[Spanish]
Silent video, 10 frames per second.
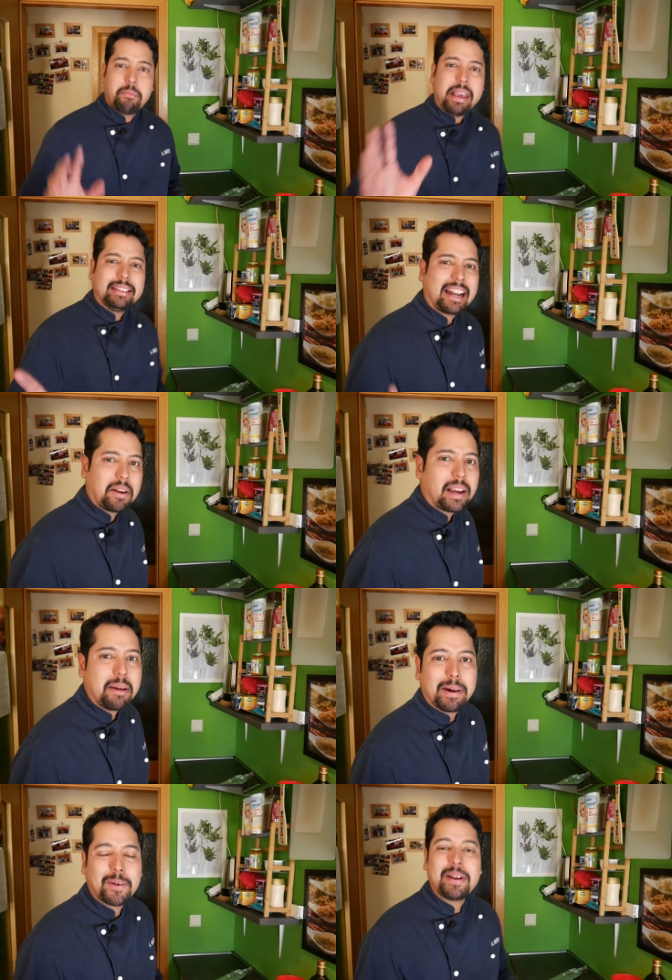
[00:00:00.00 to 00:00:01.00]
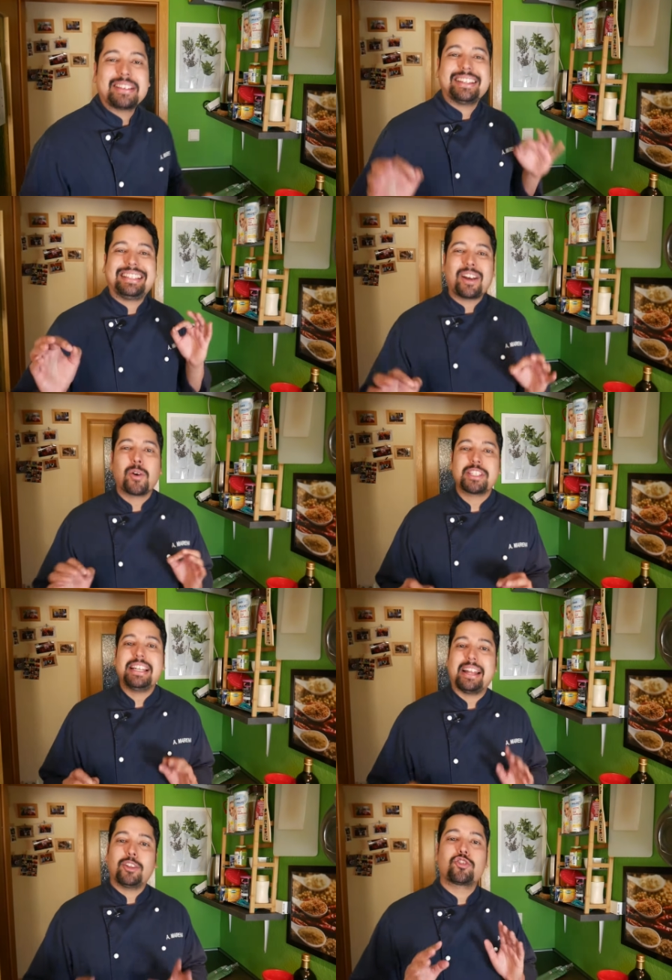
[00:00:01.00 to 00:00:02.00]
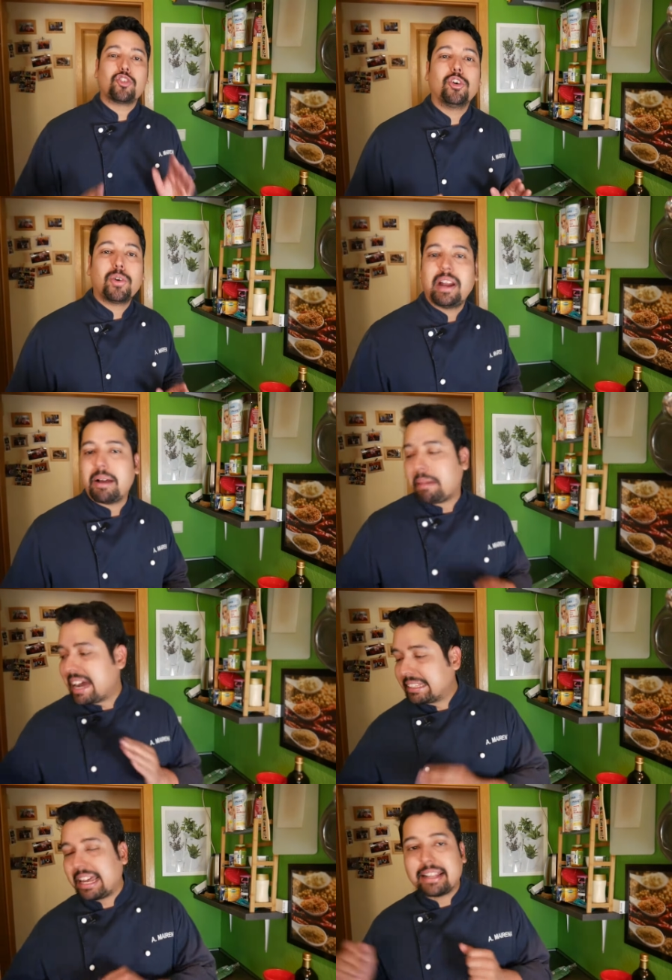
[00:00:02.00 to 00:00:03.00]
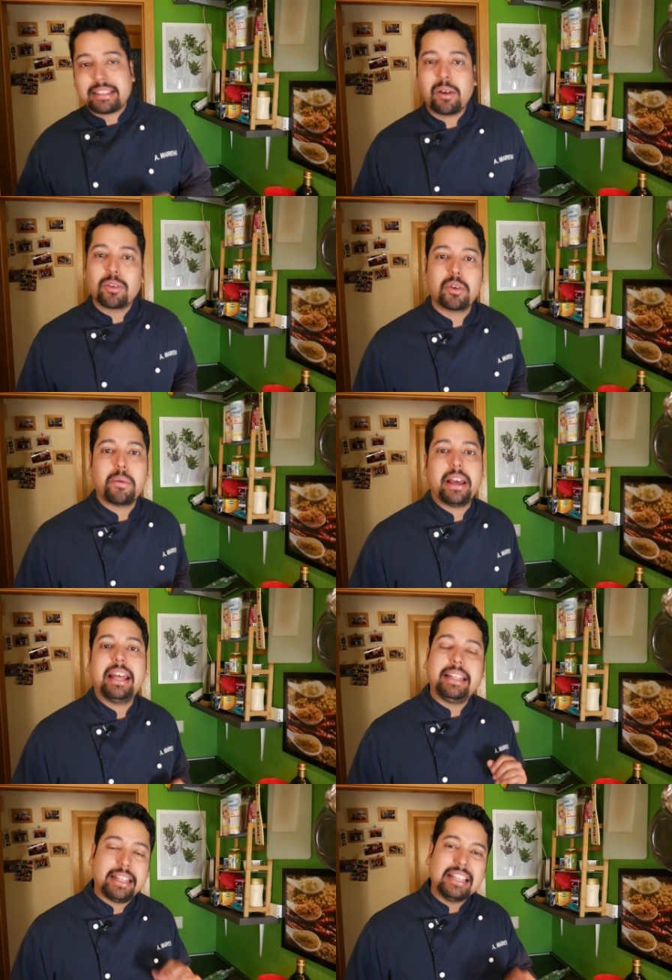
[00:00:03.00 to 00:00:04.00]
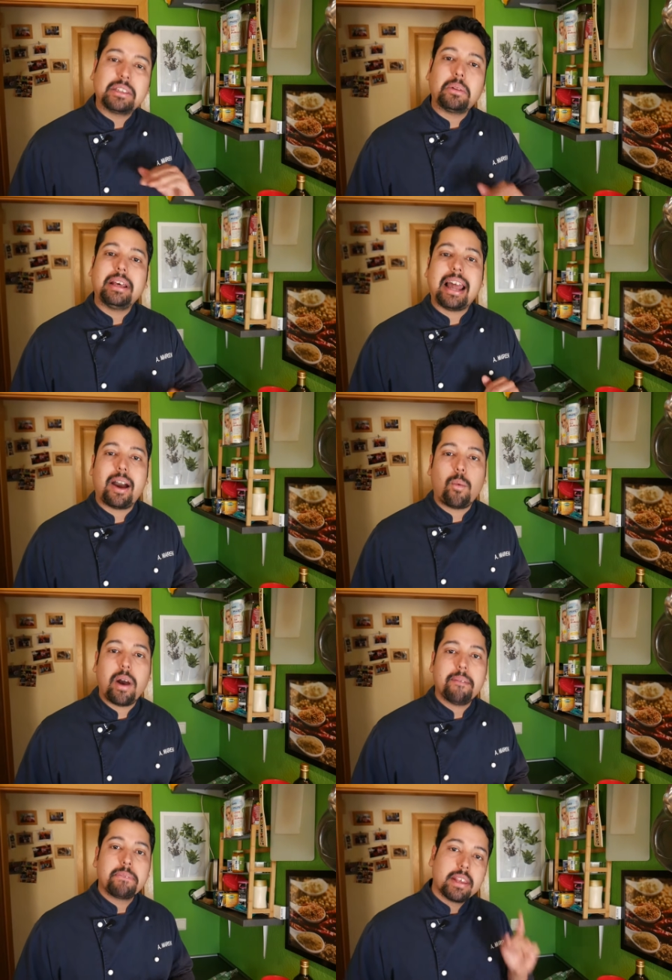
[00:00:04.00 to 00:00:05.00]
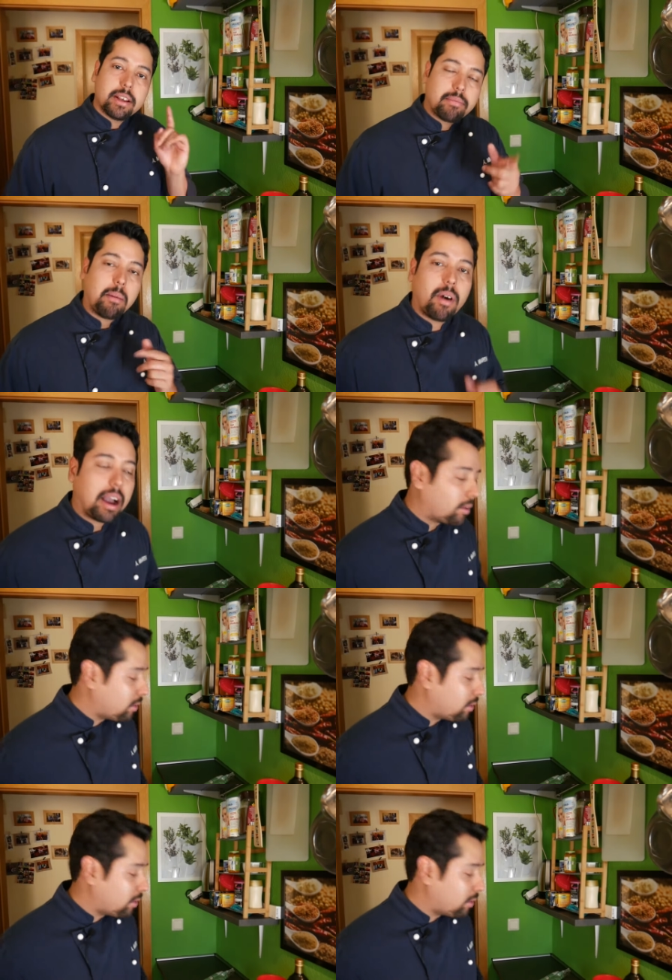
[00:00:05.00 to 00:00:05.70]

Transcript: Mientras los camarones se están cocinando solos, la pasta la tengo sobre, dentro del agua, vamos a